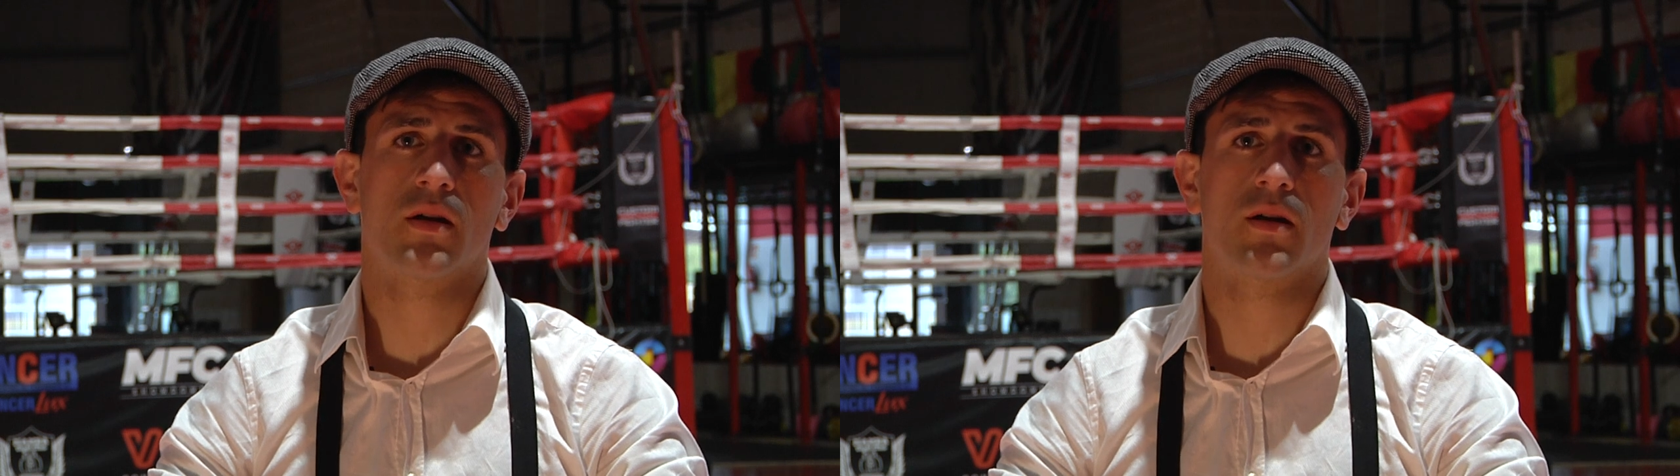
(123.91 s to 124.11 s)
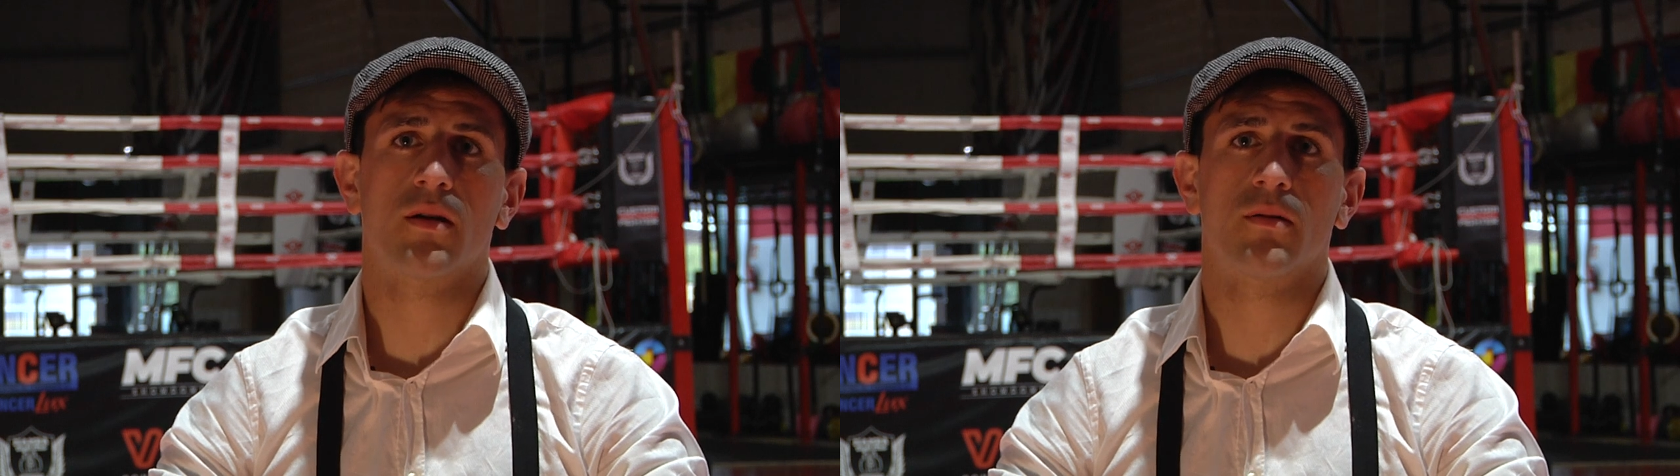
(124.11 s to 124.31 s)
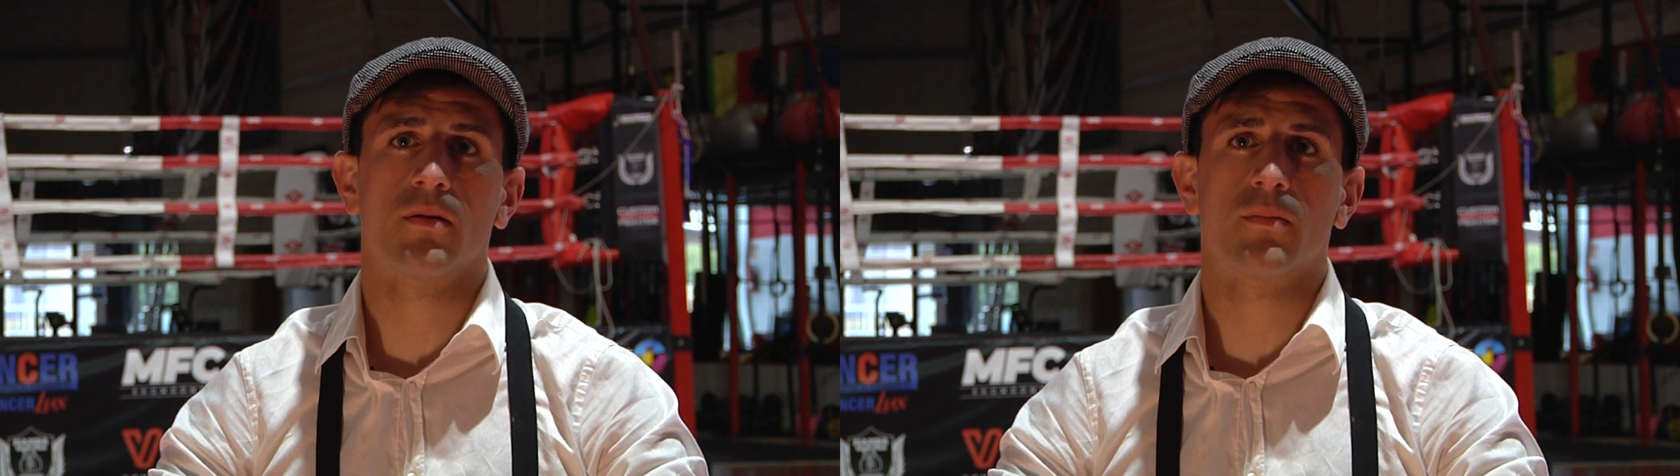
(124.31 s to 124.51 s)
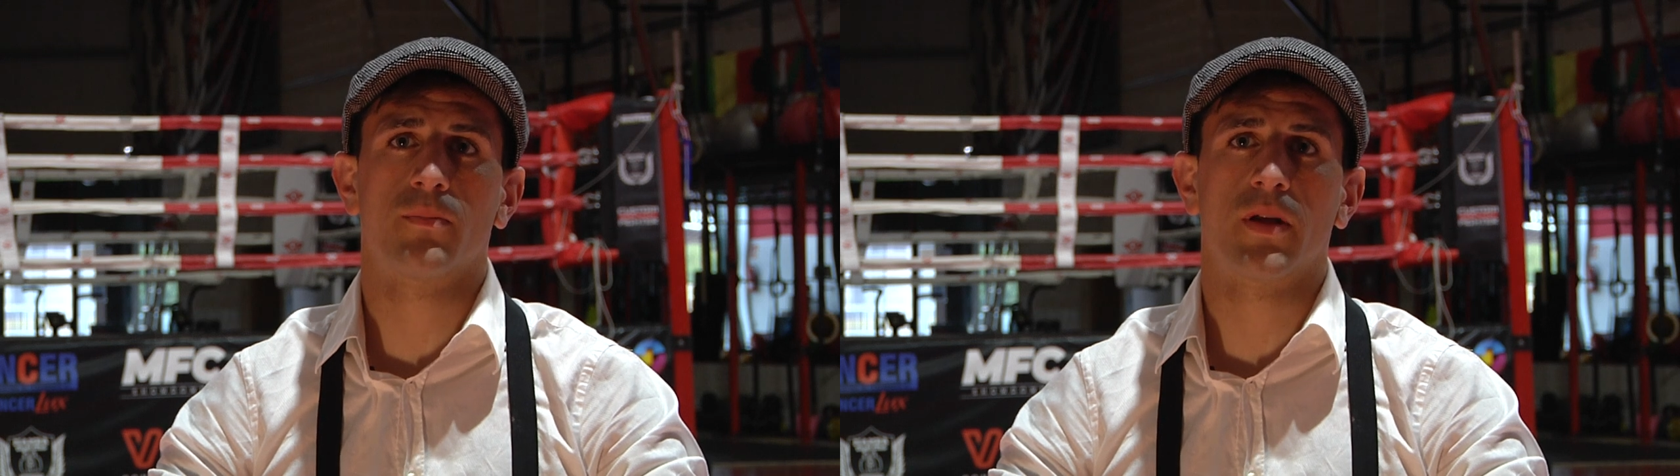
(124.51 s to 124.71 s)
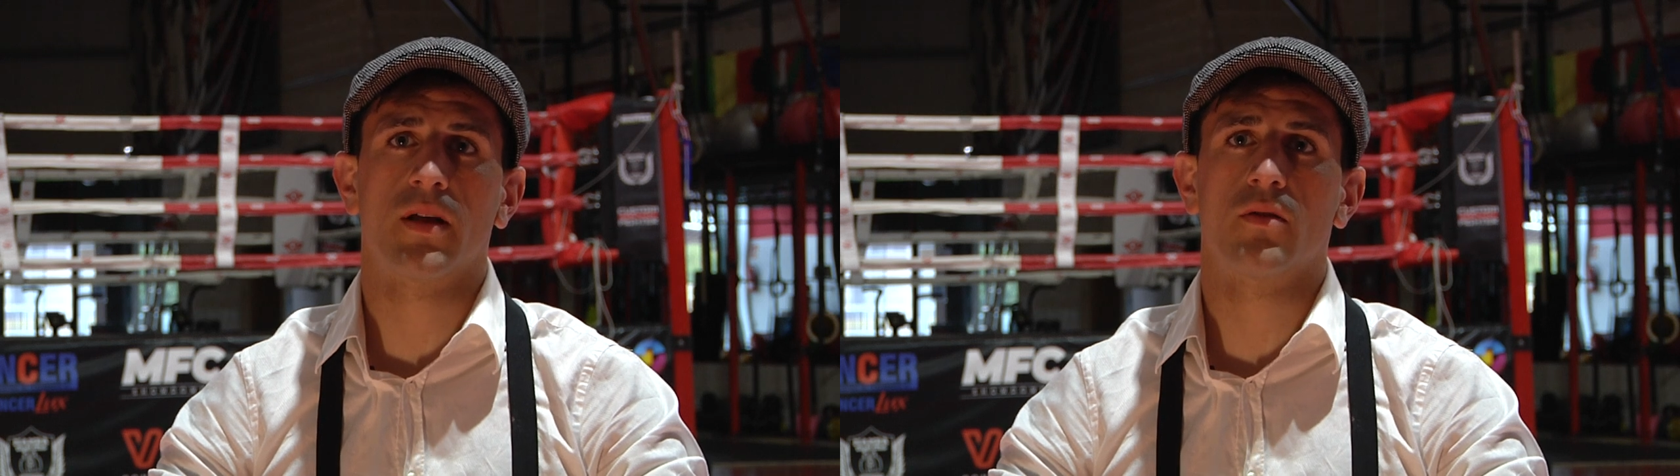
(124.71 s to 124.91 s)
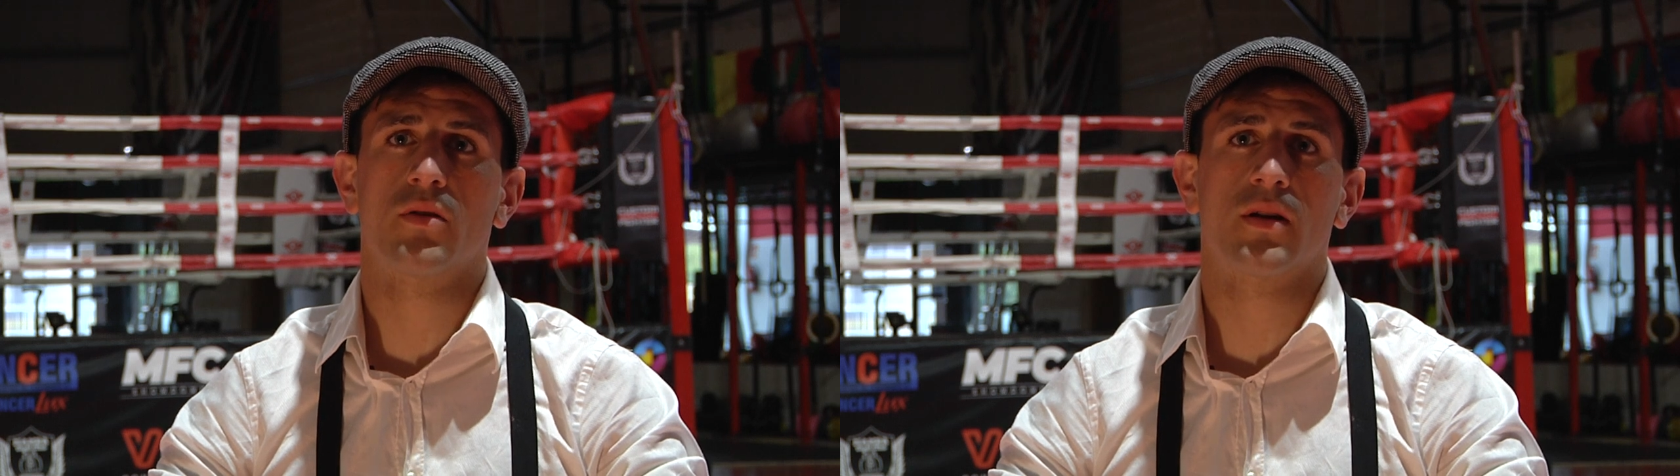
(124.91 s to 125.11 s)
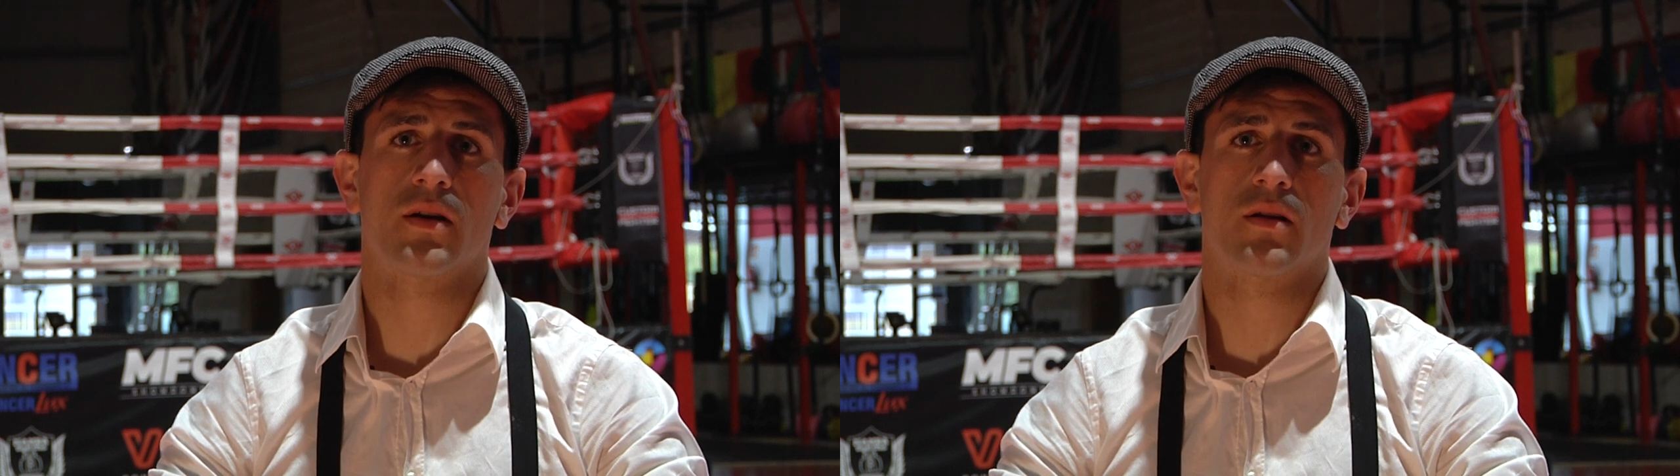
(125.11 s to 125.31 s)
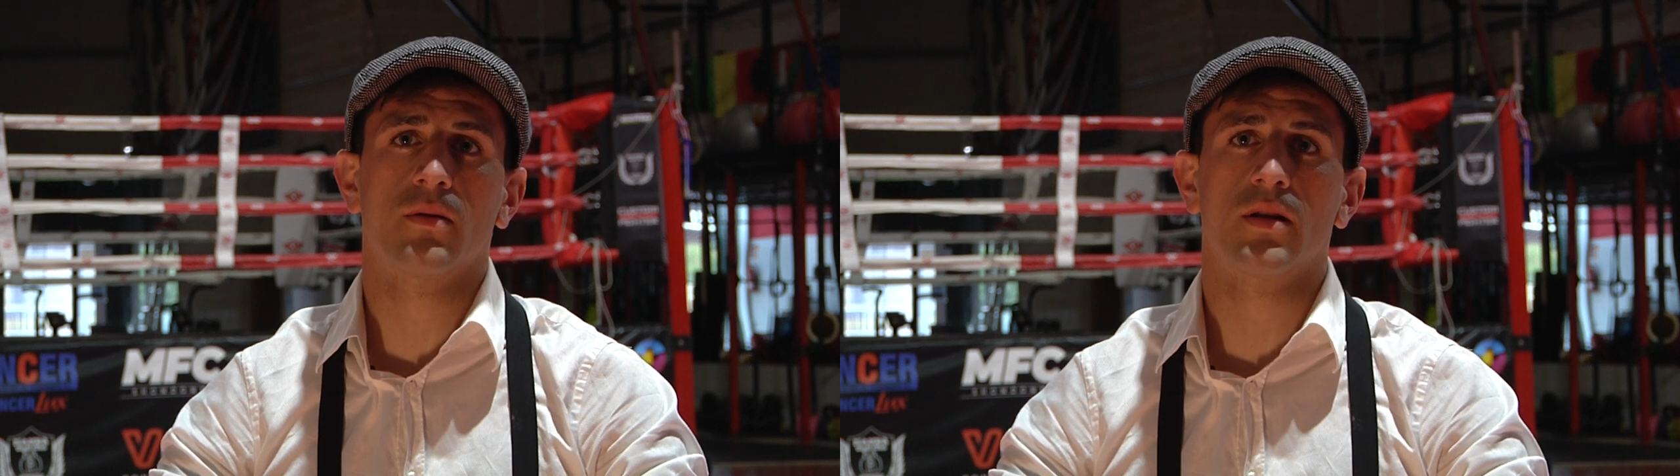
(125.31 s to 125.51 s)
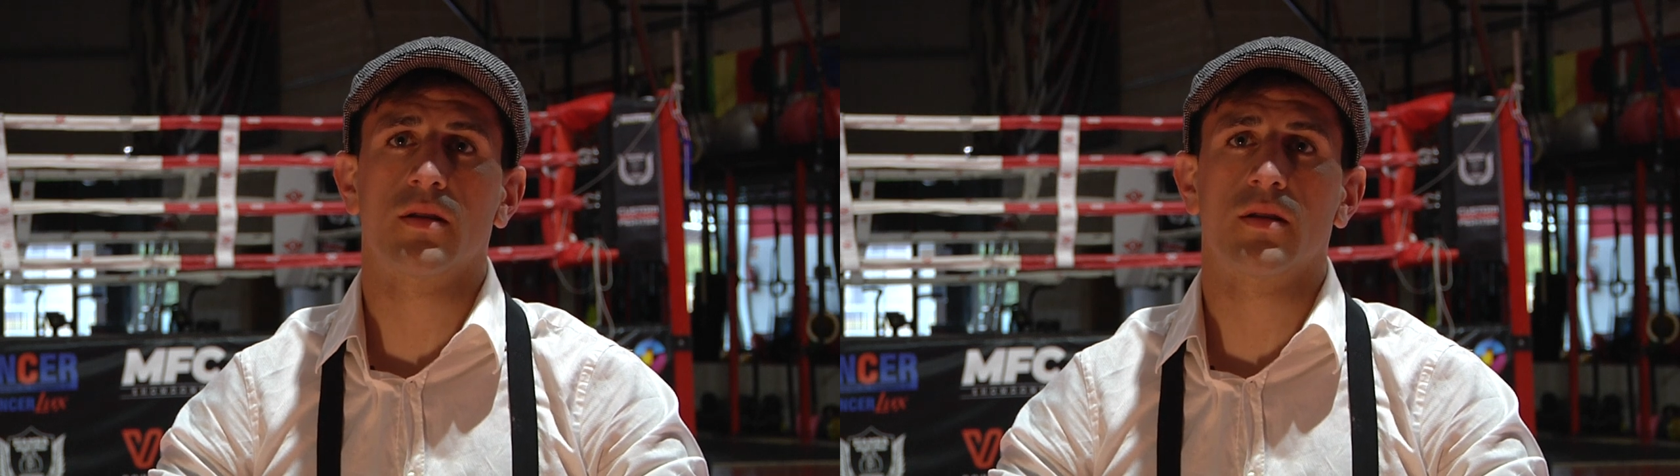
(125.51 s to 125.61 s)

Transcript: Cada peleador y cada rival